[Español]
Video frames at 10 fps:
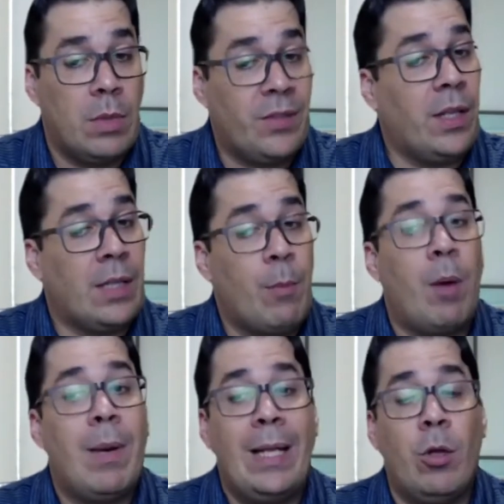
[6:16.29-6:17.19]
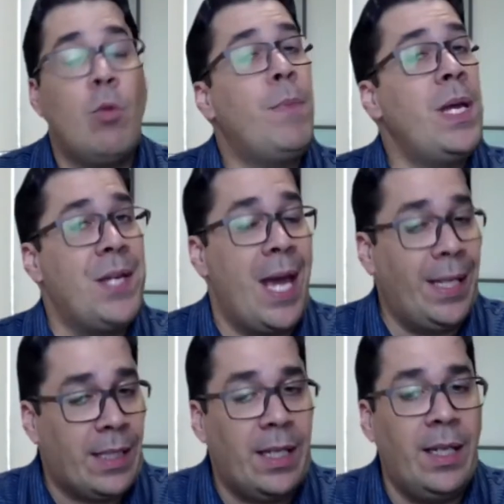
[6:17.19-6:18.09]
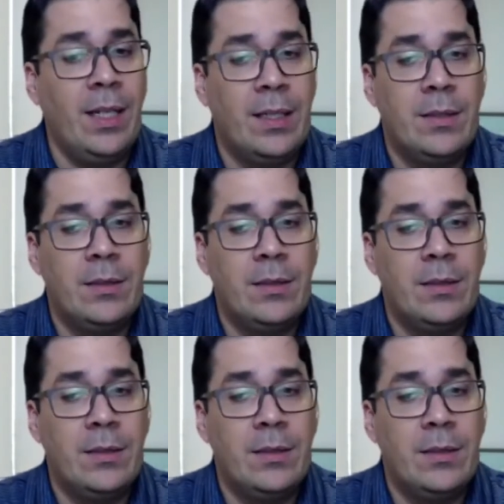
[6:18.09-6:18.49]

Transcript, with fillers: Es pues estamos hablando de un billete, ¿eh?